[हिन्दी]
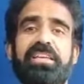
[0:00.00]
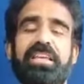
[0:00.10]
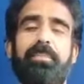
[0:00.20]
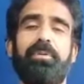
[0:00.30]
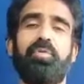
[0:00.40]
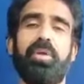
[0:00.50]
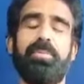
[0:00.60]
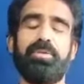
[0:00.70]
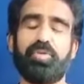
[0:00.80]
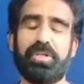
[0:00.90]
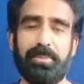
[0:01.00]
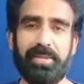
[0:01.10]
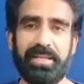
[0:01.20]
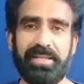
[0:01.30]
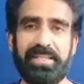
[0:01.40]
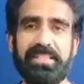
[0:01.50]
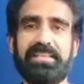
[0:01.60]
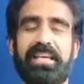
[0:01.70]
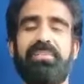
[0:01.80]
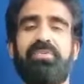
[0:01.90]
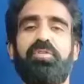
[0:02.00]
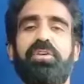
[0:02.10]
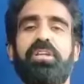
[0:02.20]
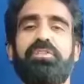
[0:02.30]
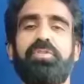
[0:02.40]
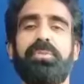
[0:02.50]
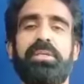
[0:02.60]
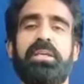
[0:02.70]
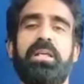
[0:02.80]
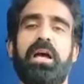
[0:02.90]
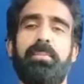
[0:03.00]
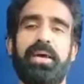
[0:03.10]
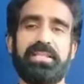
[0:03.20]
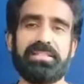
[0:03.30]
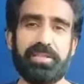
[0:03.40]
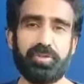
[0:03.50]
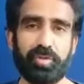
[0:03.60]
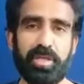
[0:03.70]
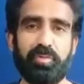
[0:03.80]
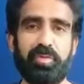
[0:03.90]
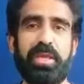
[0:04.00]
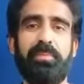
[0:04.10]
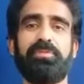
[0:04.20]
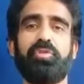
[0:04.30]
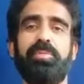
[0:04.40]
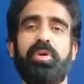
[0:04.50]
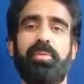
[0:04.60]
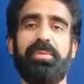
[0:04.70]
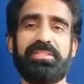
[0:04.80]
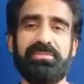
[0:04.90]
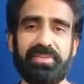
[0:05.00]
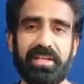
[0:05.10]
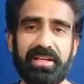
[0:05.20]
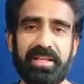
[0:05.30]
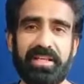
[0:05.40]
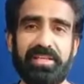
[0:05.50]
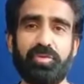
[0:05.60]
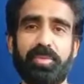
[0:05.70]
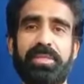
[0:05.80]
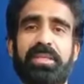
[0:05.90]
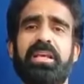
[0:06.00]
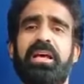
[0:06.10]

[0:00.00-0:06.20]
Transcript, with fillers: यहाँ पर कोई भी छोटा बड़ा नहीं है सारे फाउंडर जो भी हमारे साथ जुड़े हुए हैं जो भी ऑन पैसिव कर रहे हैं जो भी